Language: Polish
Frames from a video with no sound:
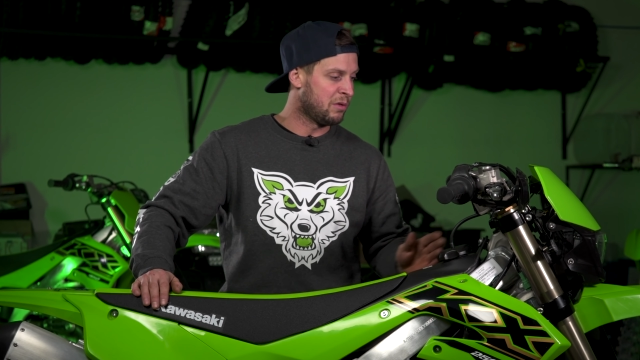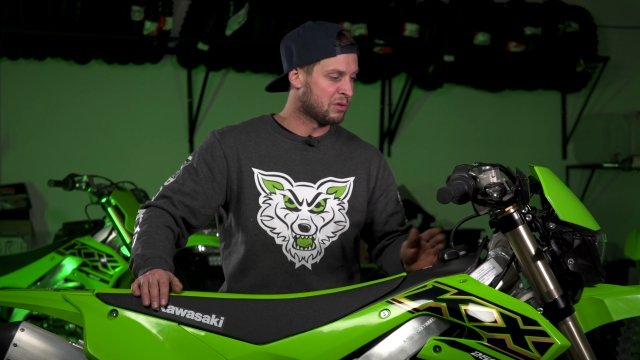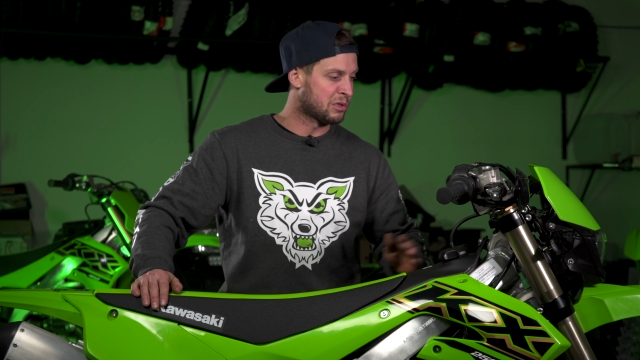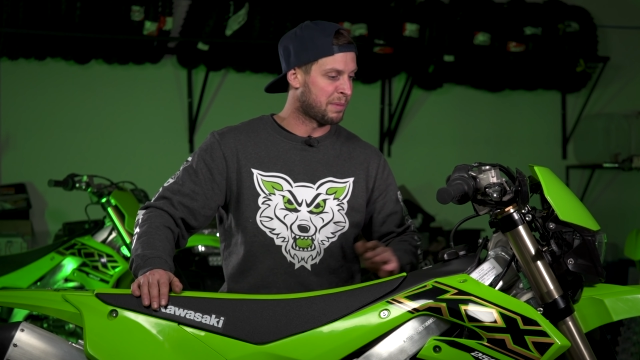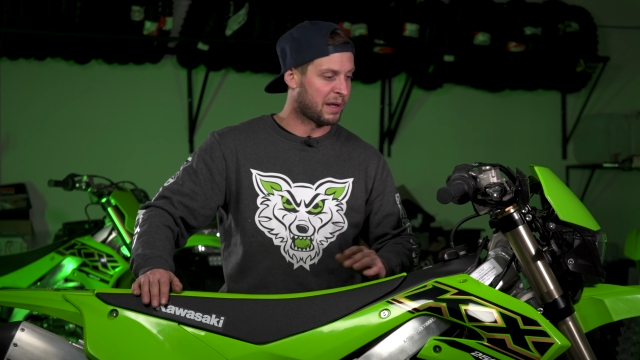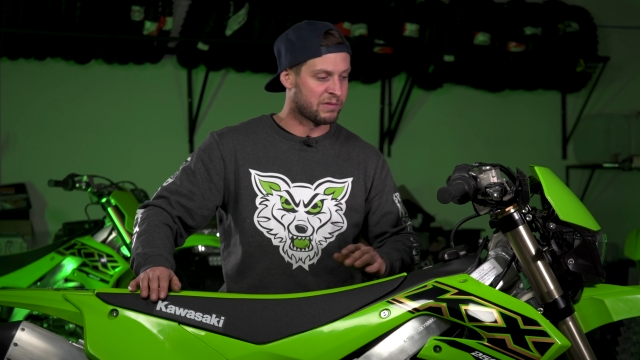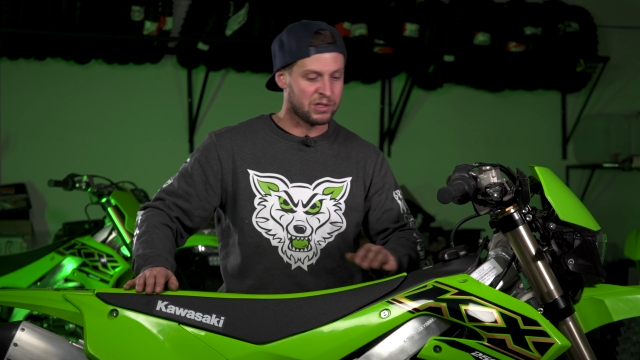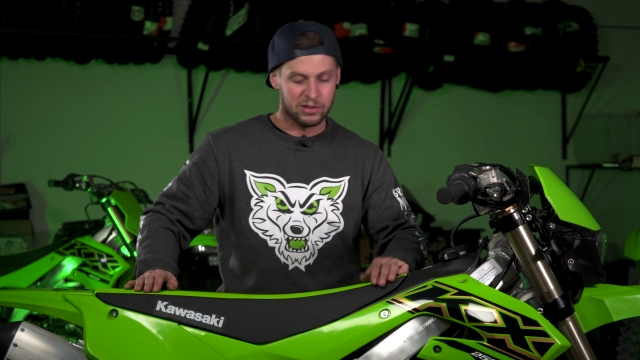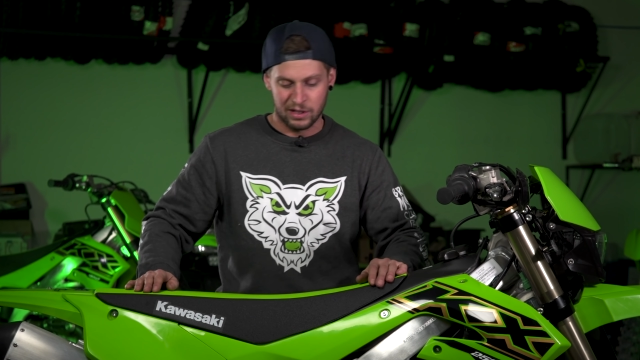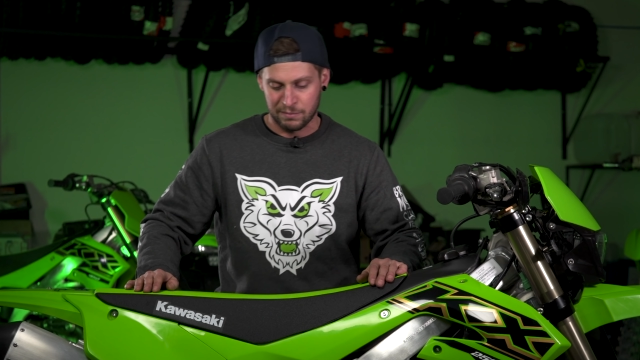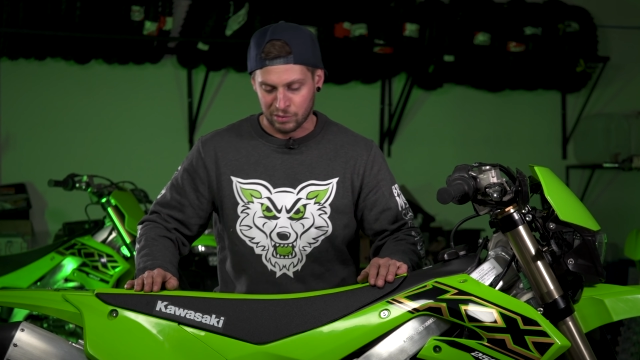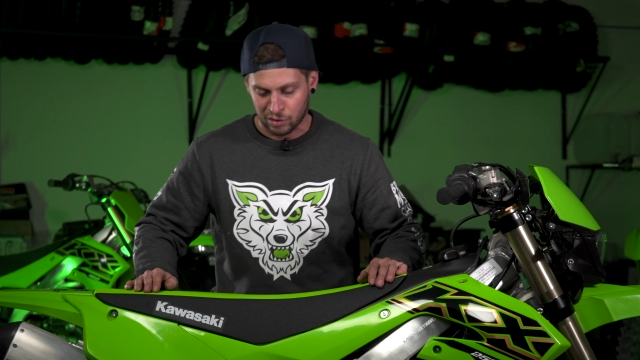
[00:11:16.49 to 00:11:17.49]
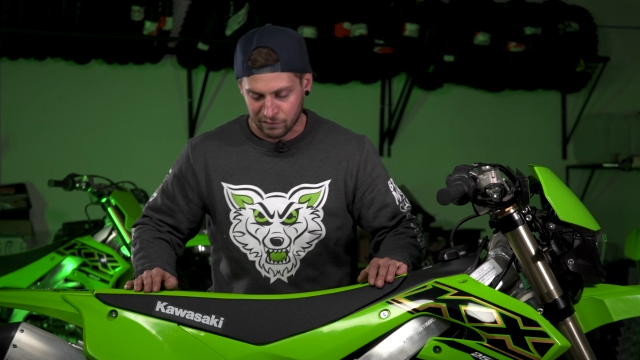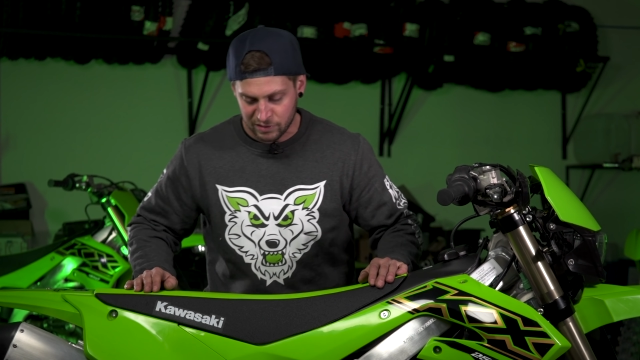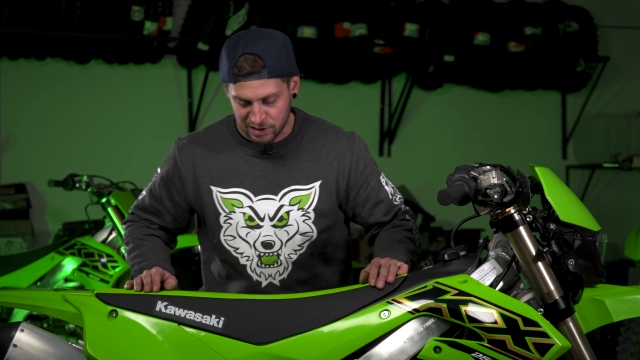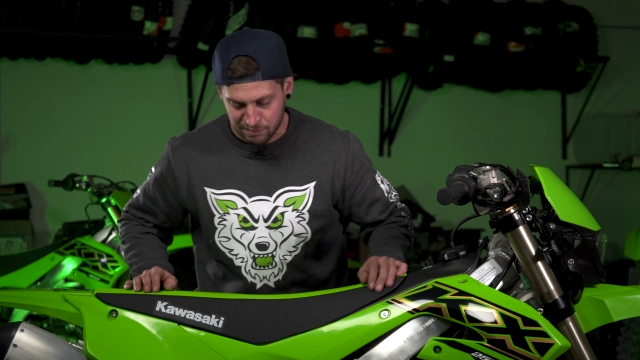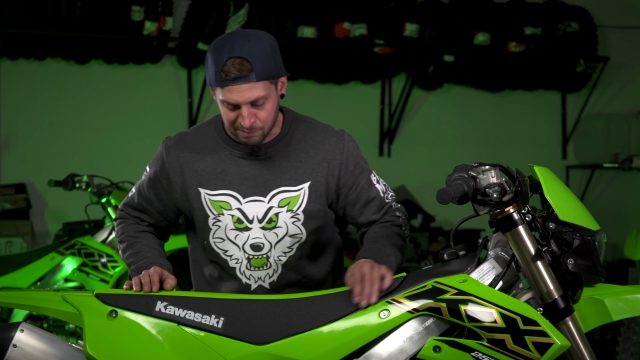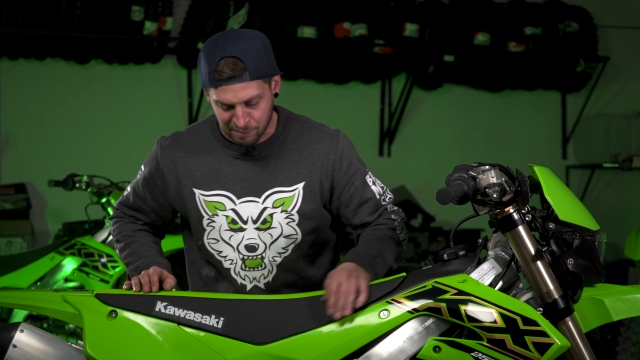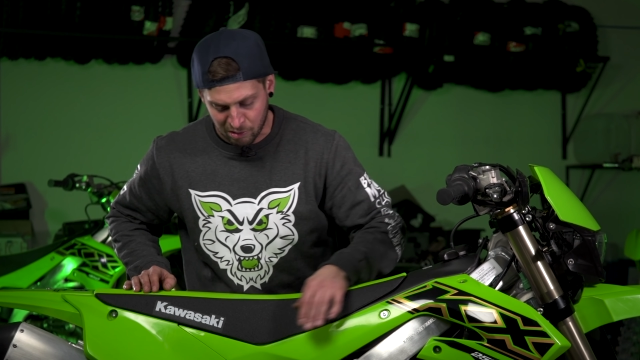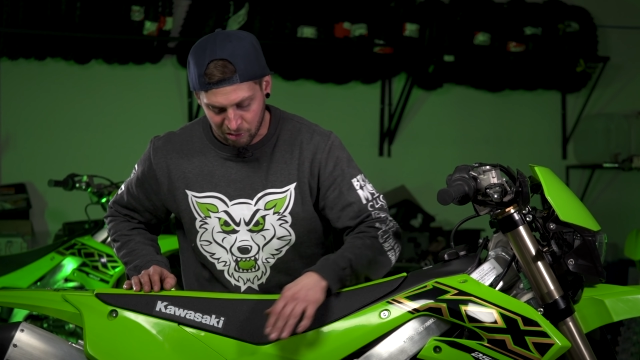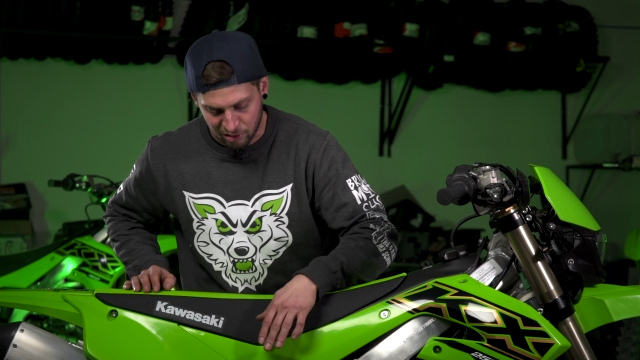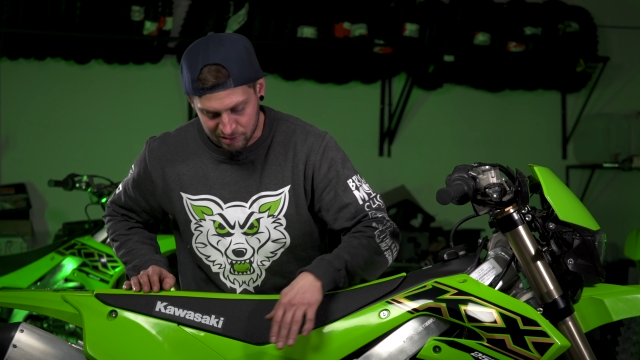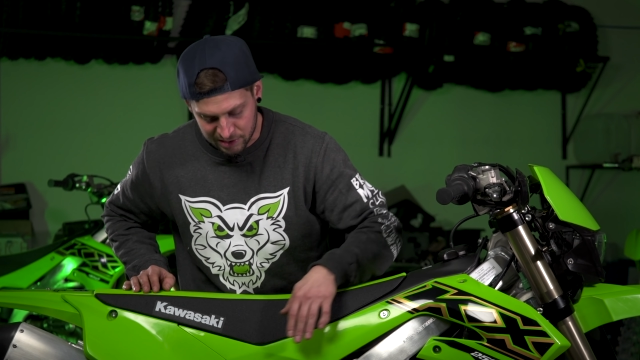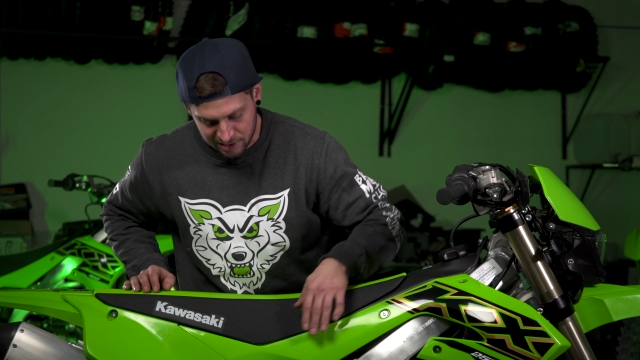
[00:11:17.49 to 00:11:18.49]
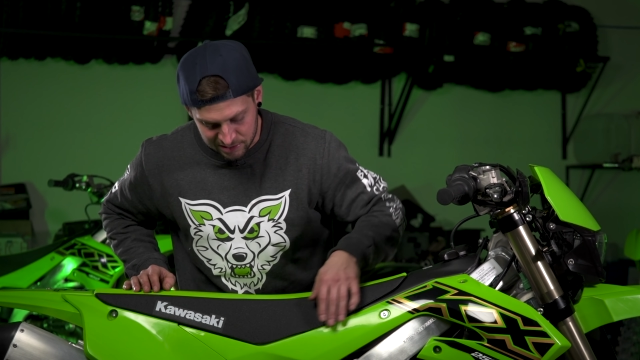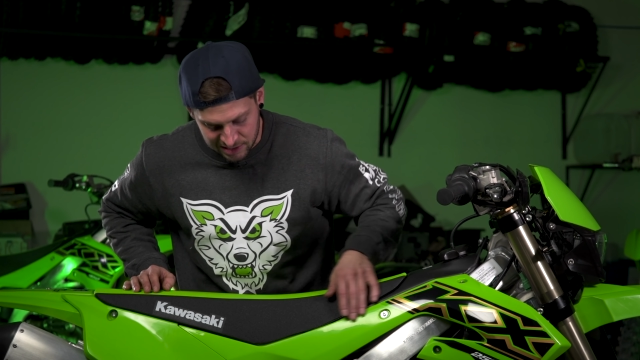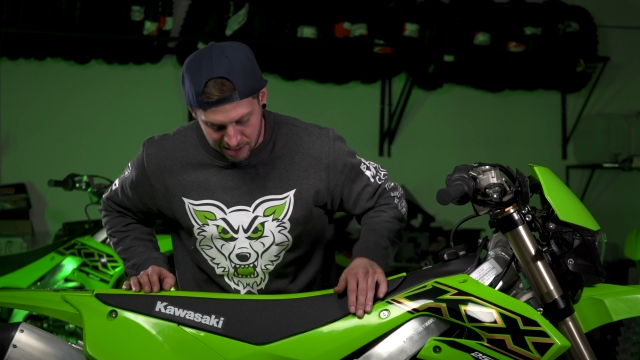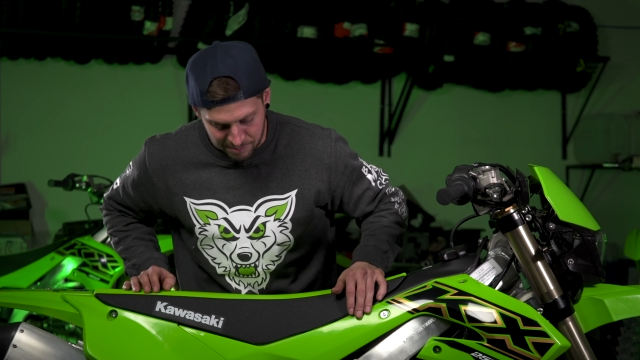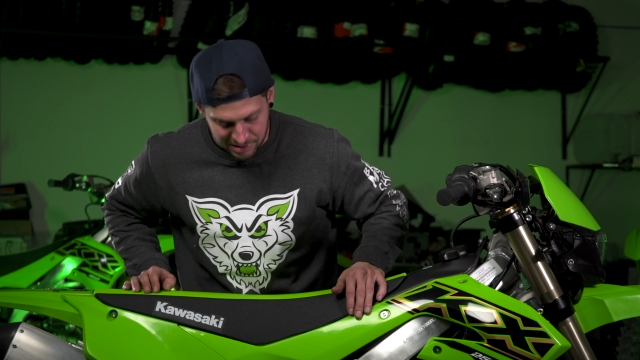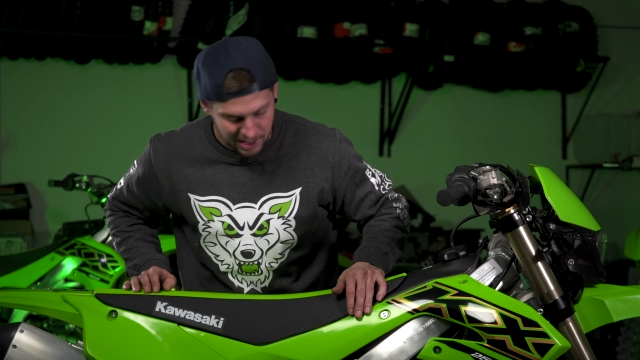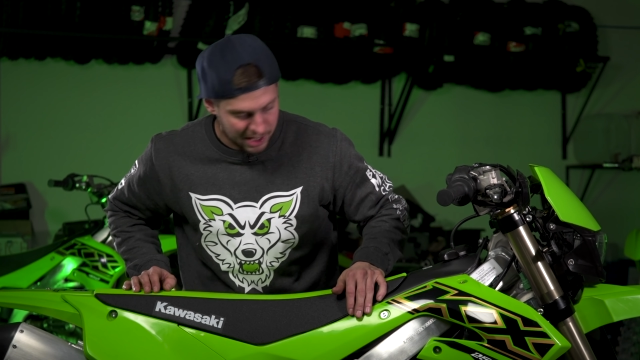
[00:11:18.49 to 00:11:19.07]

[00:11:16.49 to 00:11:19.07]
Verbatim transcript: już sprawdzone, bo to widzimy po kolorze, znamy